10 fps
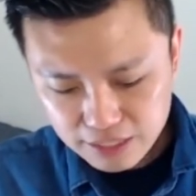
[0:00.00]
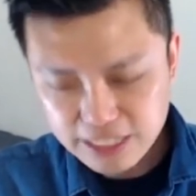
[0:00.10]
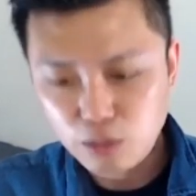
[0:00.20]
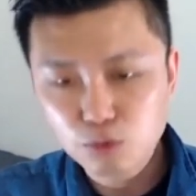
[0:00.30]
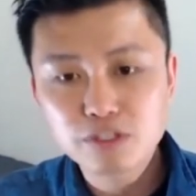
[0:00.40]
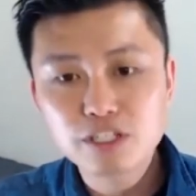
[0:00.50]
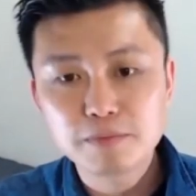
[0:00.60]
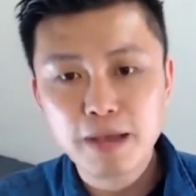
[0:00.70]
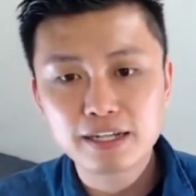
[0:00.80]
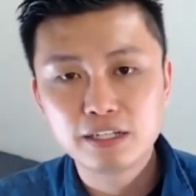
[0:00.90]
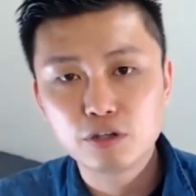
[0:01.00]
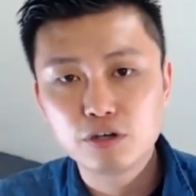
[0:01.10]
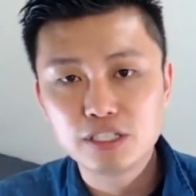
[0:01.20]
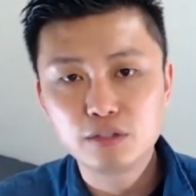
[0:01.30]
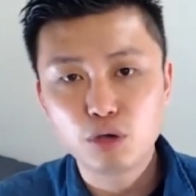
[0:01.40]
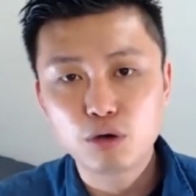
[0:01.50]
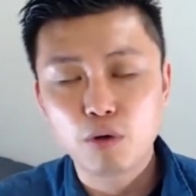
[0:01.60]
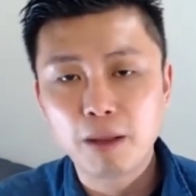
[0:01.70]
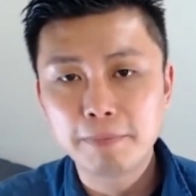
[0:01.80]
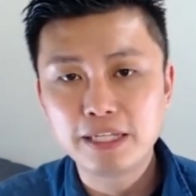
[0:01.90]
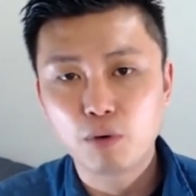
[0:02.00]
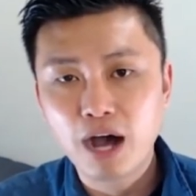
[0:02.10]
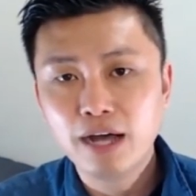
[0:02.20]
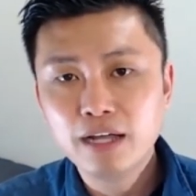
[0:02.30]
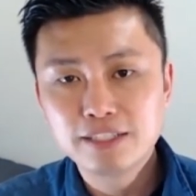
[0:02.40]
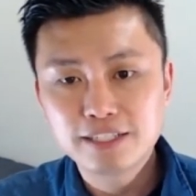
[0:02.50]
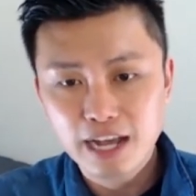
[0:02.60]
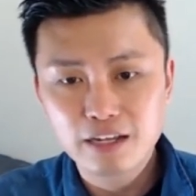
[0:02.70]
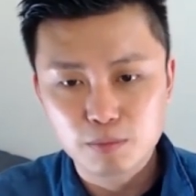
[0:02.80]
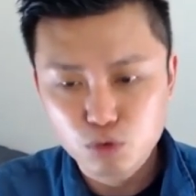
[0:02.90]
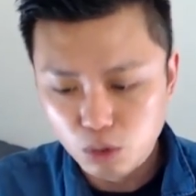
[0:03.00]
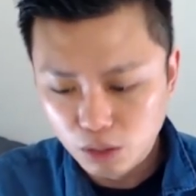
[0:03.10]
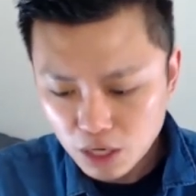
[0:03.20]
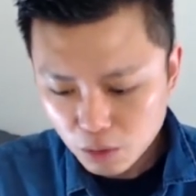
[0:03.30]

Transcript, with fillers: 假如说这十八个人都已经推广完毕的话，接下来要怎么做？